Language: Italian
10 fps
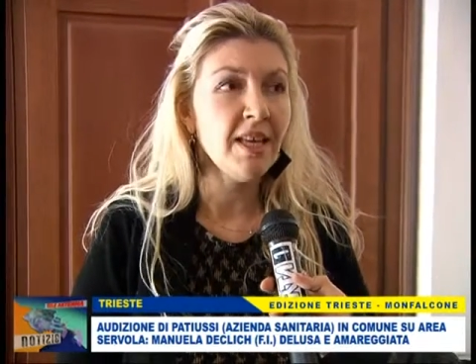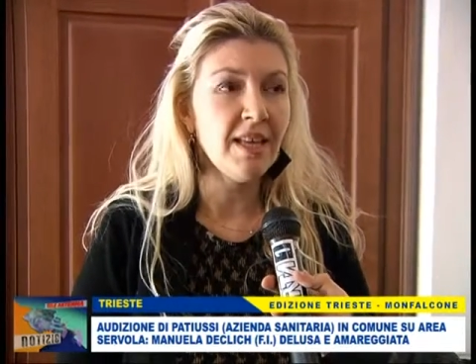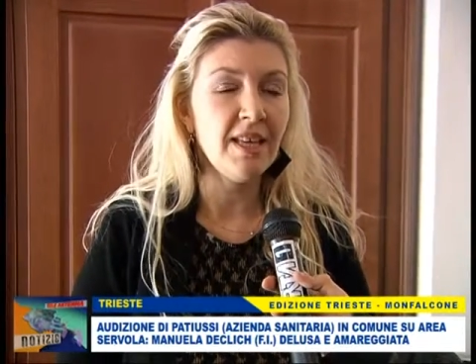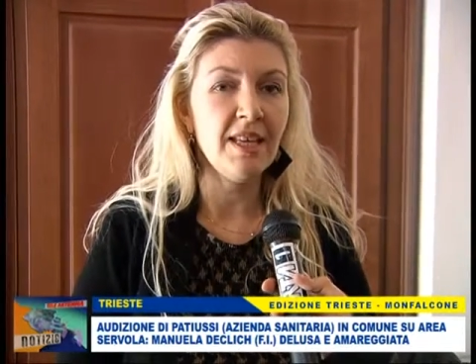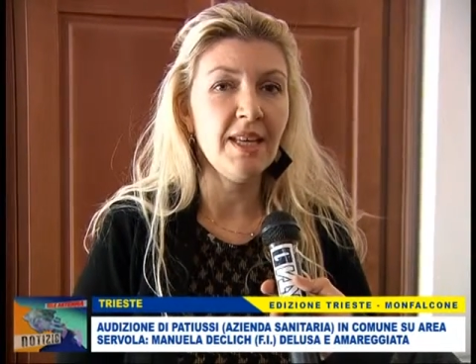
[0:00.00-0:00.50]

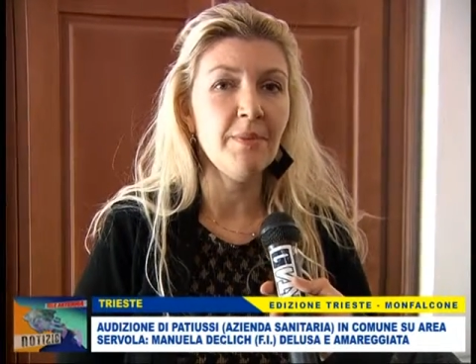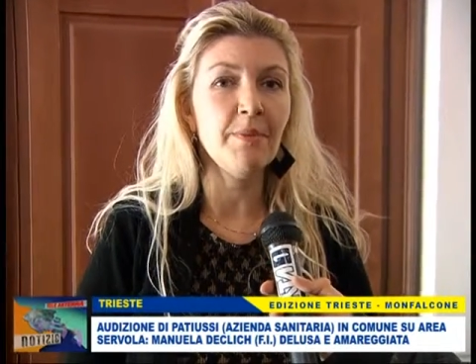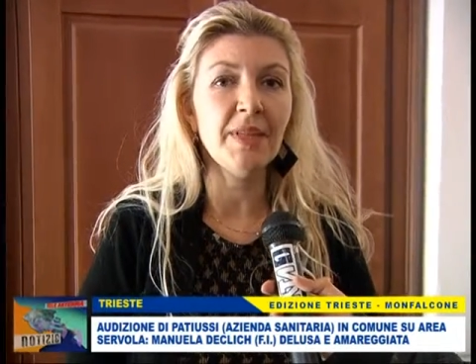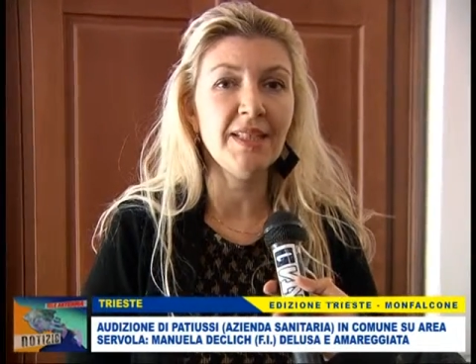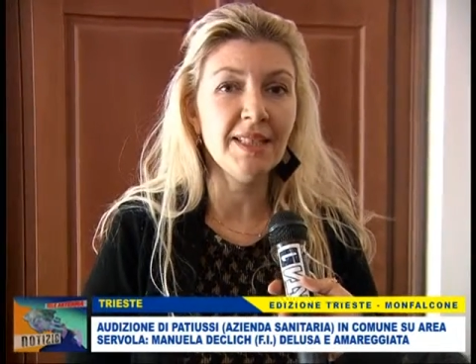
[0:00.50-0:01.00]
eh,
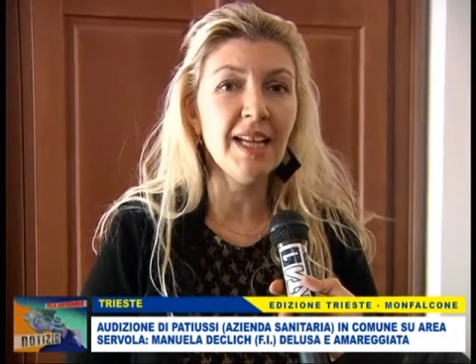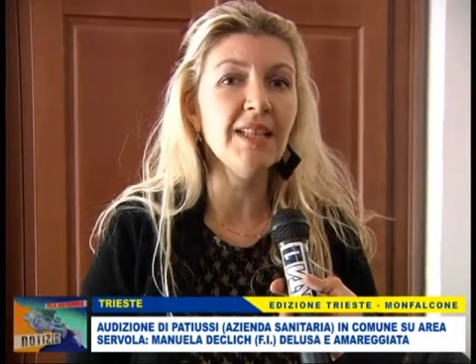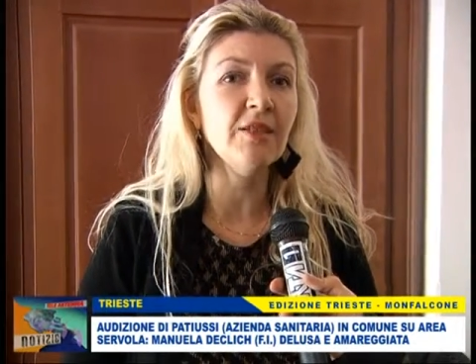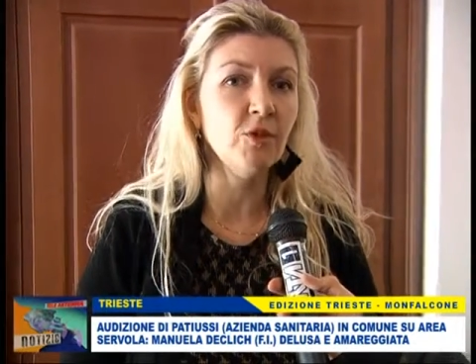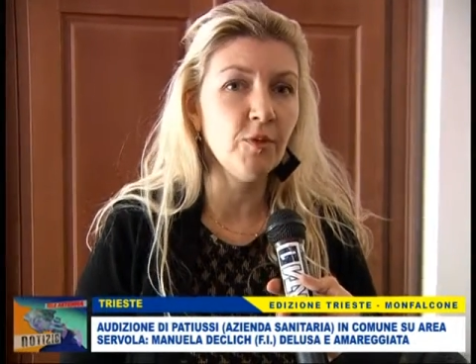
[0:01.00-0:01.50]

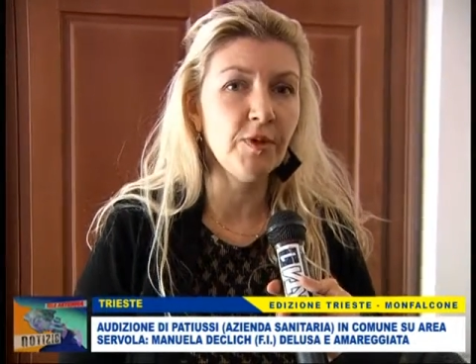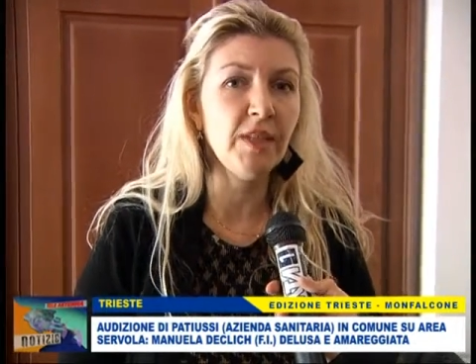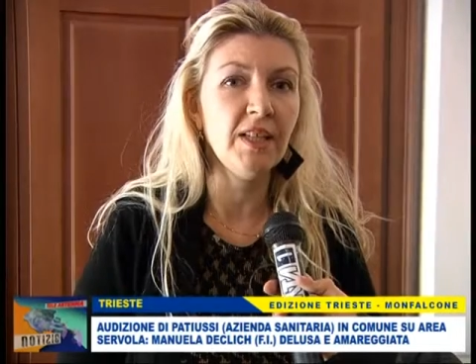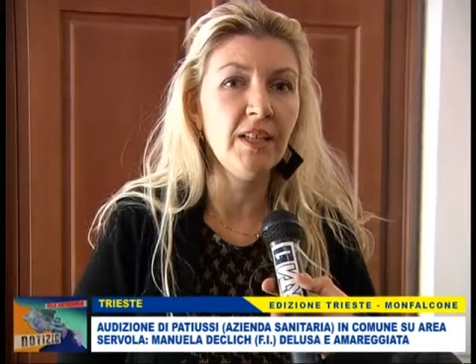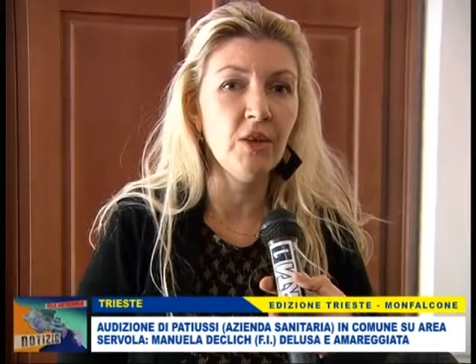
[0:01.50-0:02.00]
prestate ad
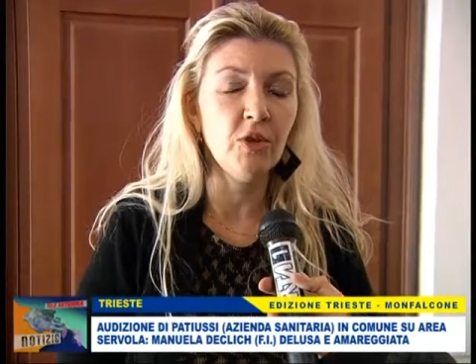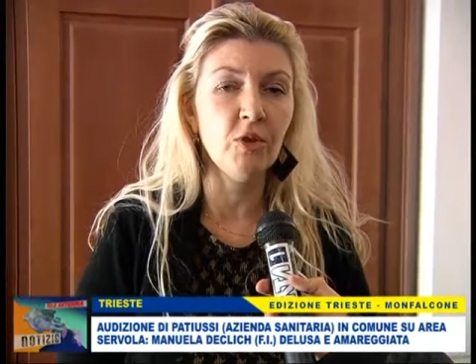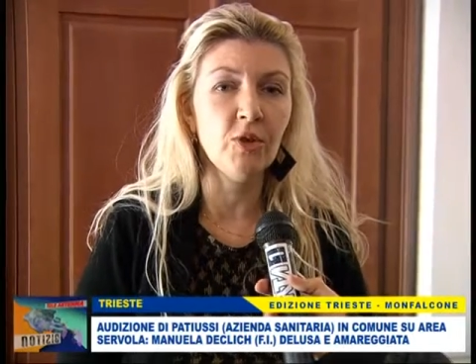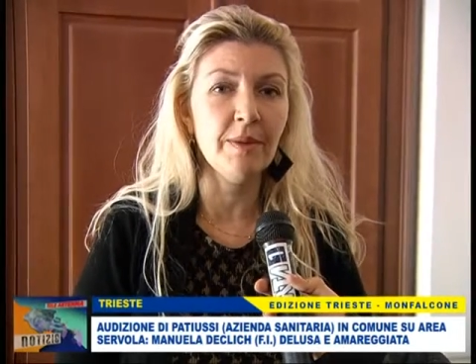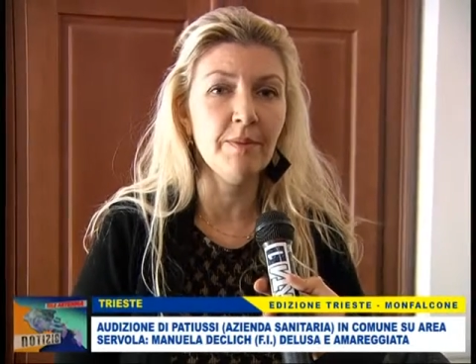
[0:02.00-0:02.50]
offrire il loro
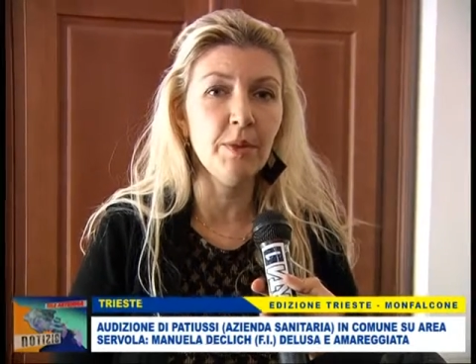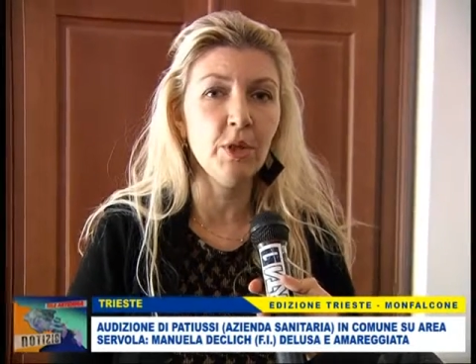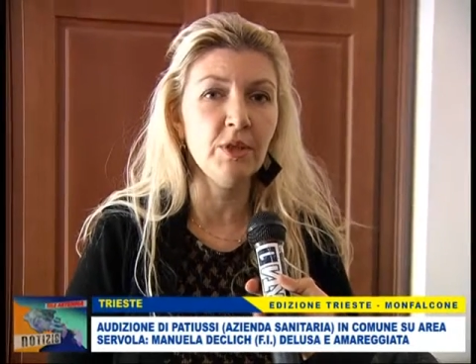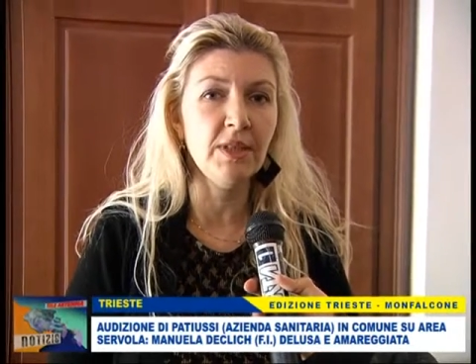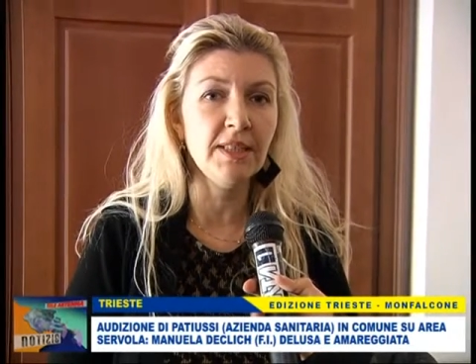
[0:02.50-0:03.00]
loro
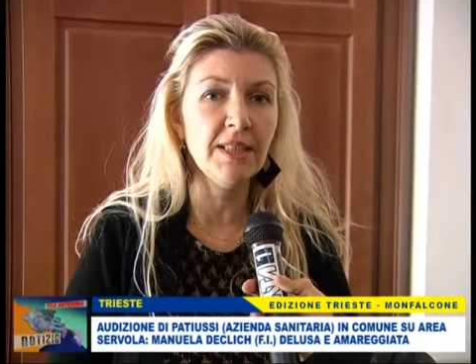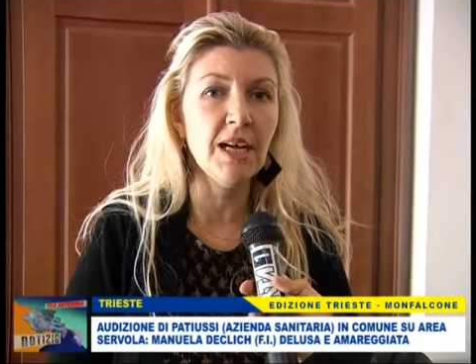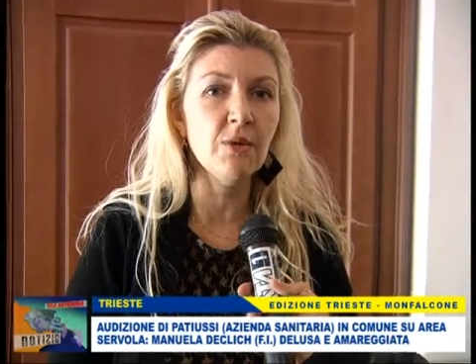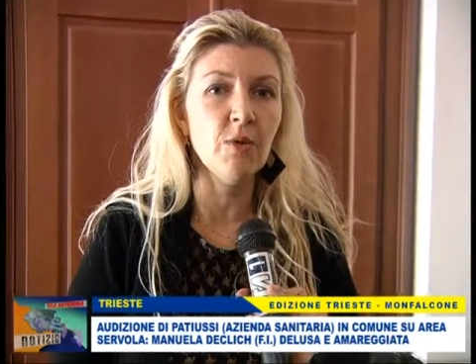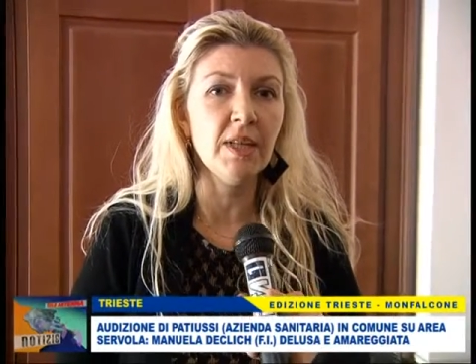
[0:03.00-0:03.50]
campioni di
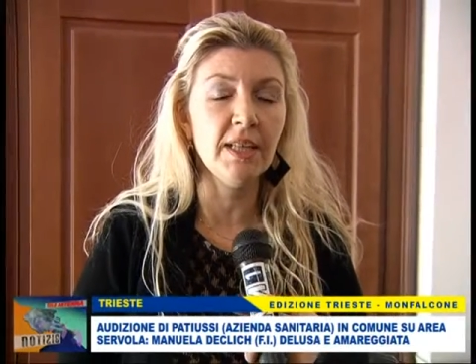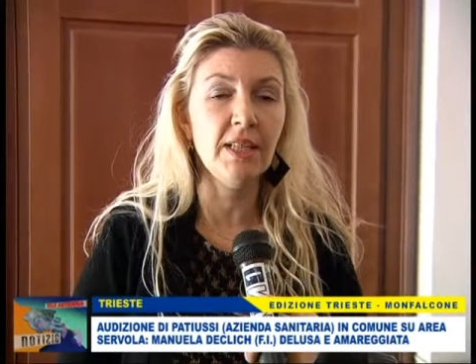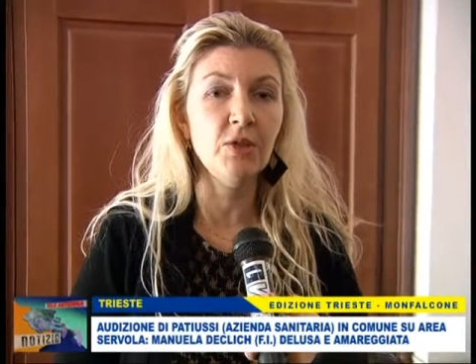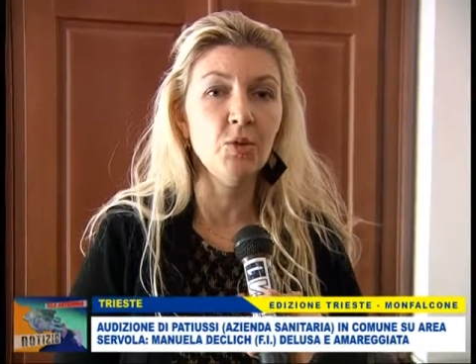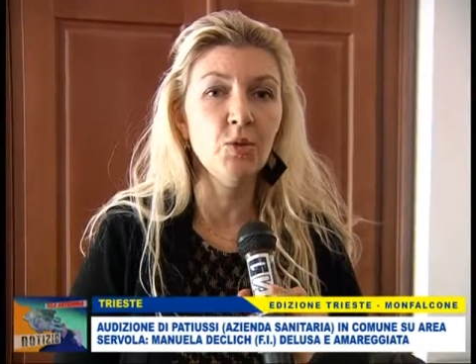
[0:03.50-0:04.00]
sangue che
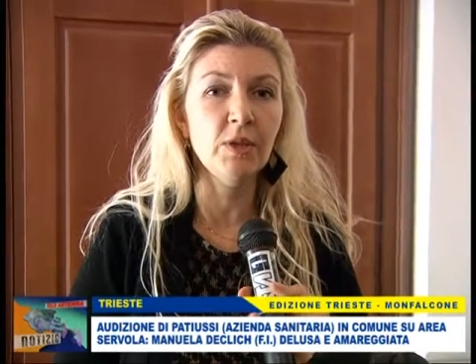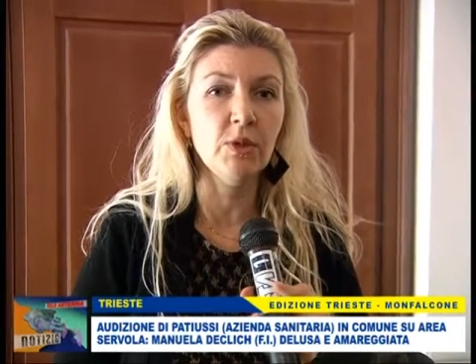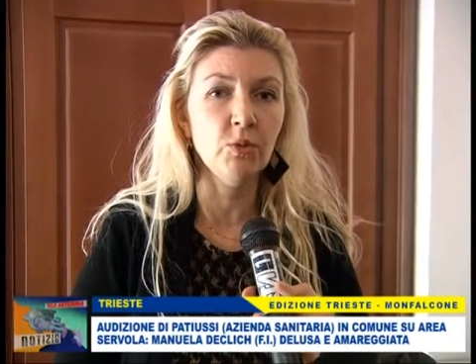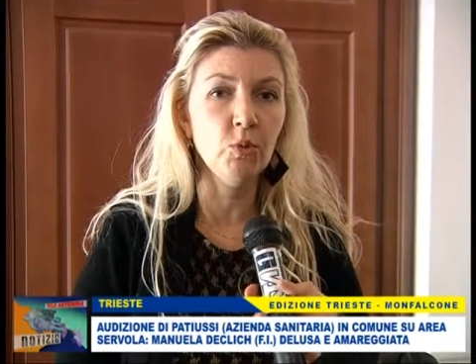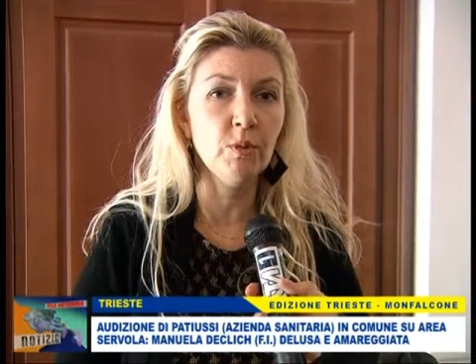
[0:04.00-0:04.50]
risulta
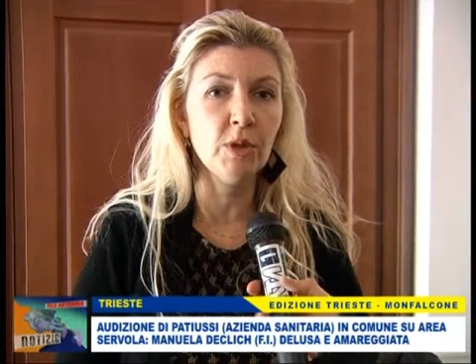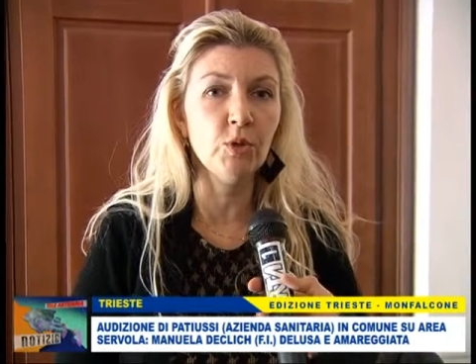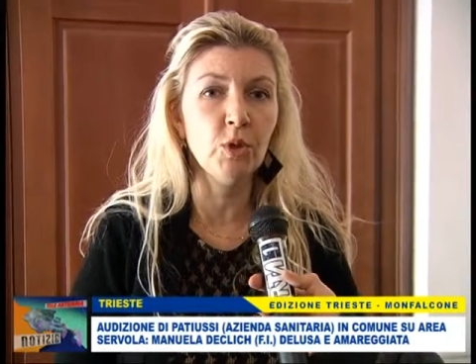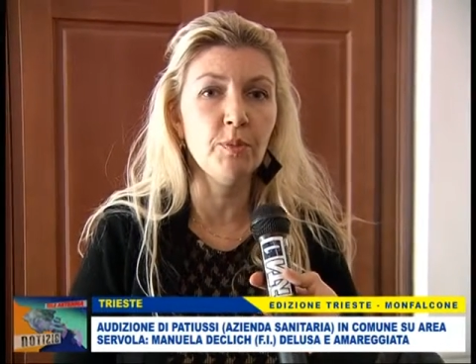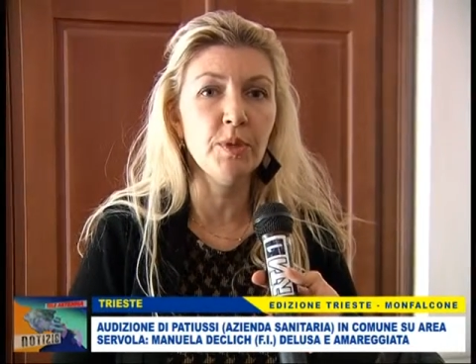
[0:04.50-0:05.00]
un numero
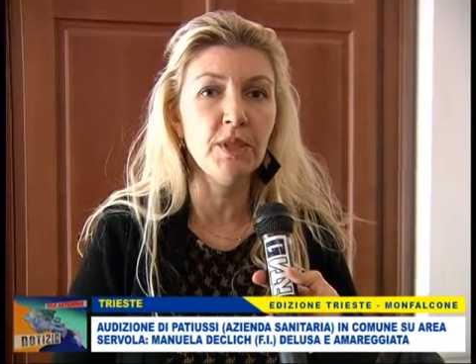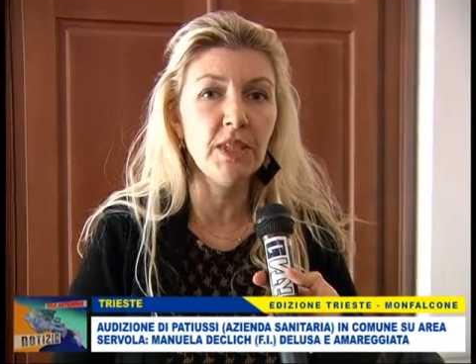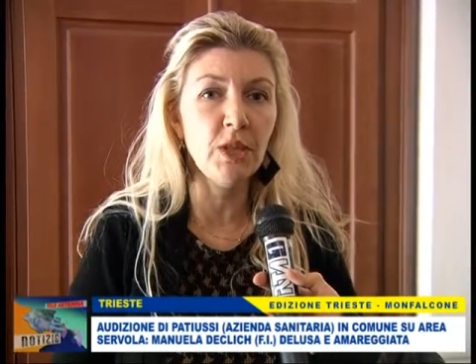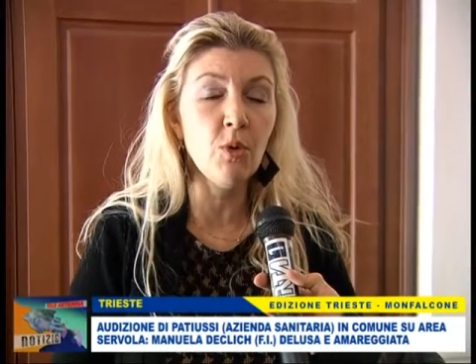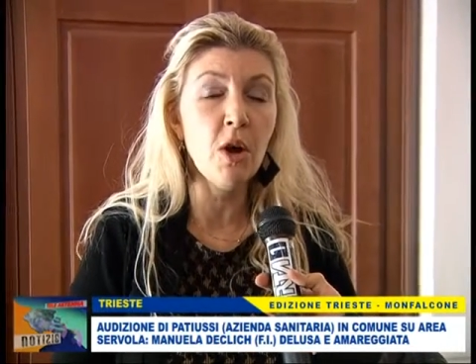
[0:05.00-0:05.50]
troppo
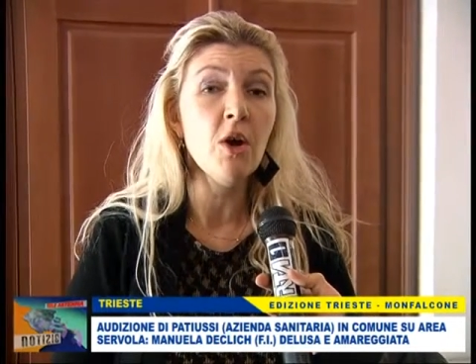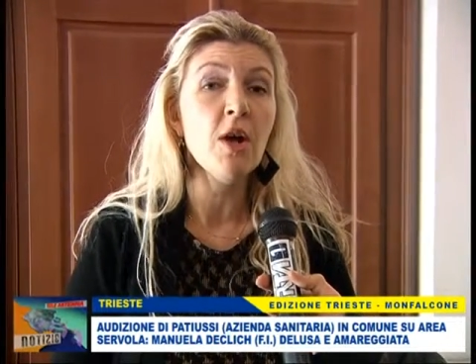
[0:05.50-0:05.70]
esiguo